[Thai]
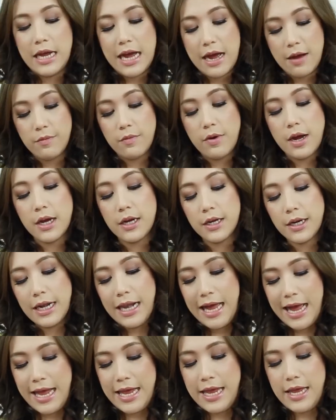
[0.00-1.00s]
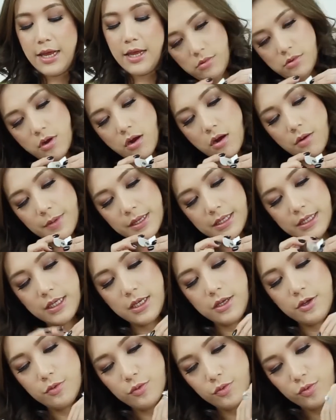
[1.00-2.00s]
ถามว่าคืออะไรออกมาซี
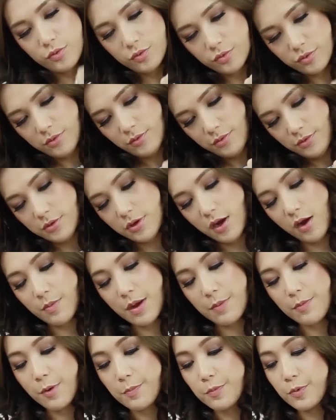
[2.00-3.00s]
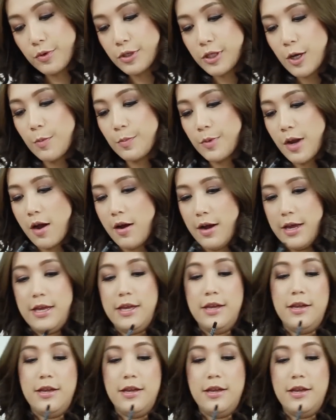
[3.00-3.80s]
อูออกมาพบผู้ชมหน่อย